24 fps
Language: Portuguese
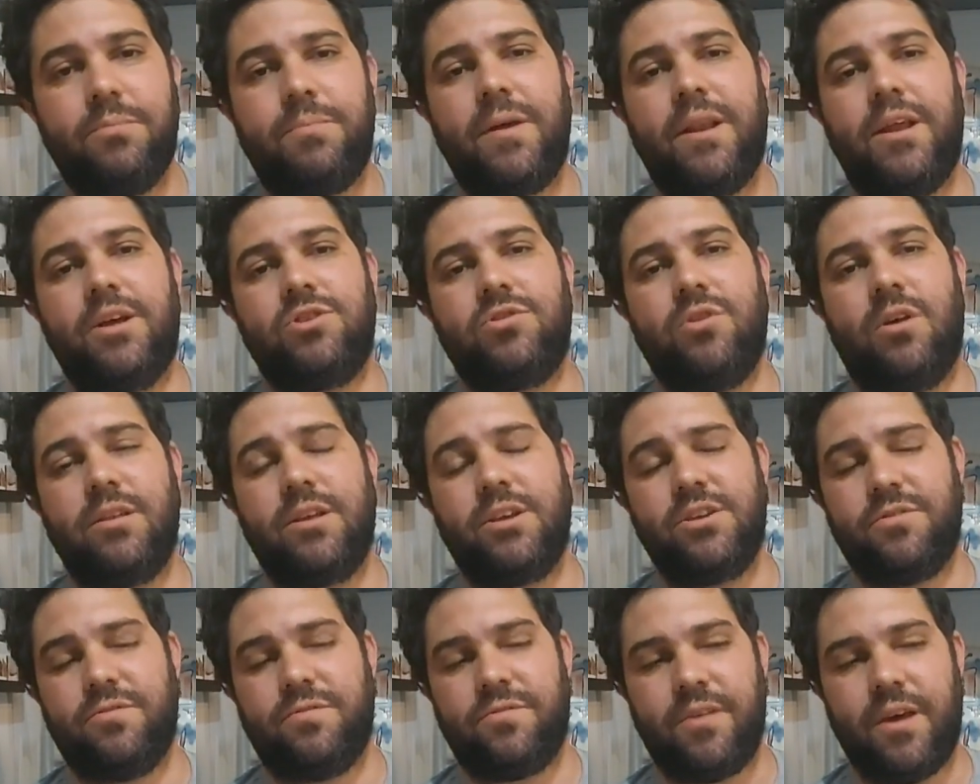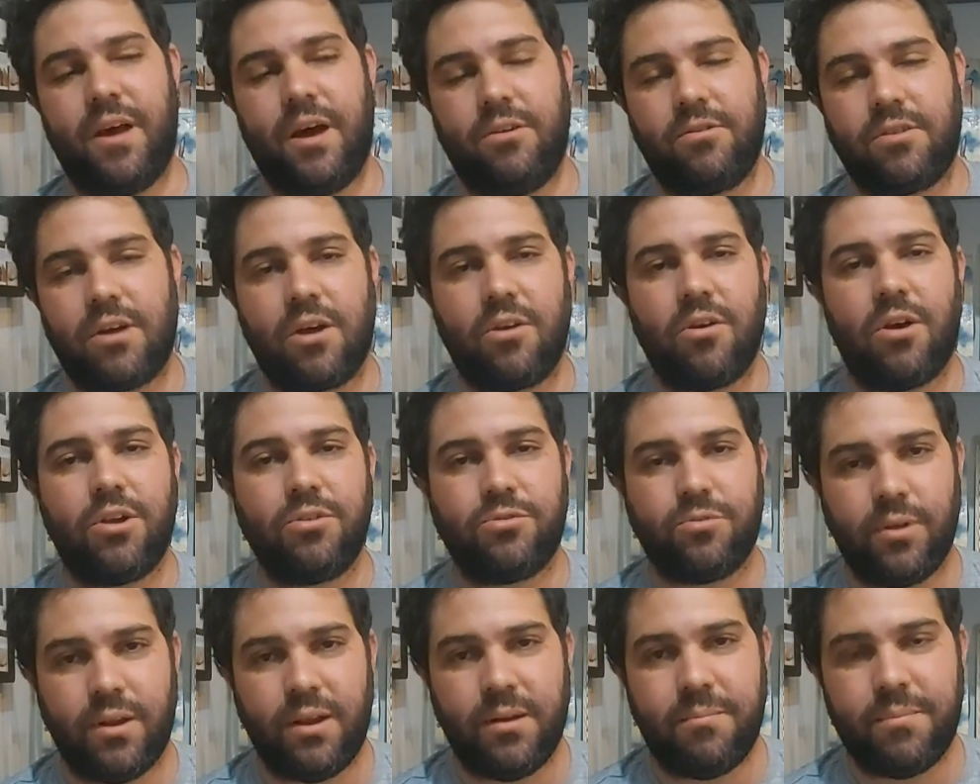pelas rodas de ferro, que agora eu
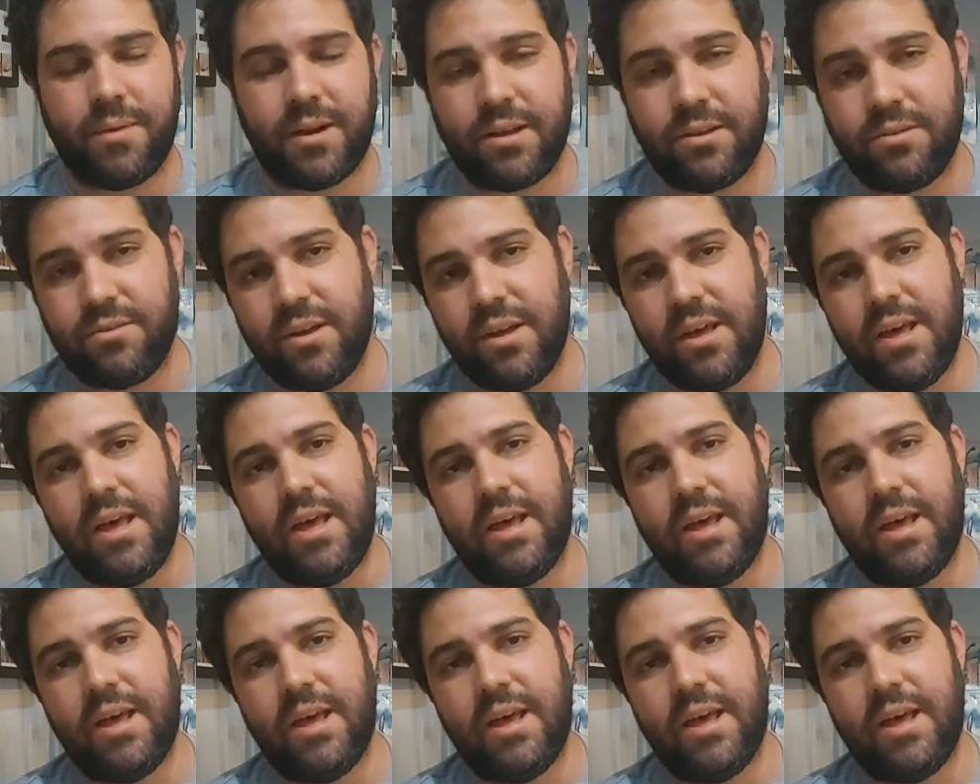tô lembrando,